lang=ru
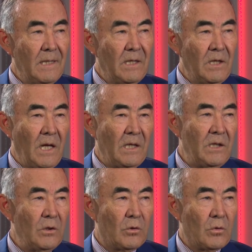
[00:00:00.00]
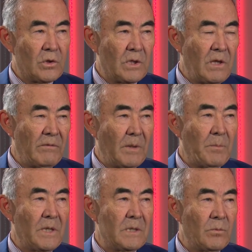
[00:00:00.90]
И один и тот же товар
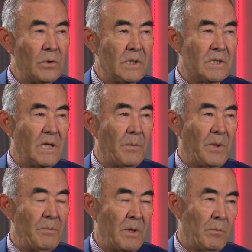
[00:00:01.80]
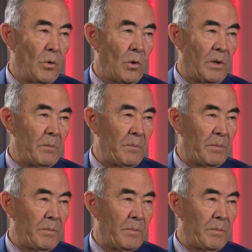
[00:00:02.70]
производится, например, многими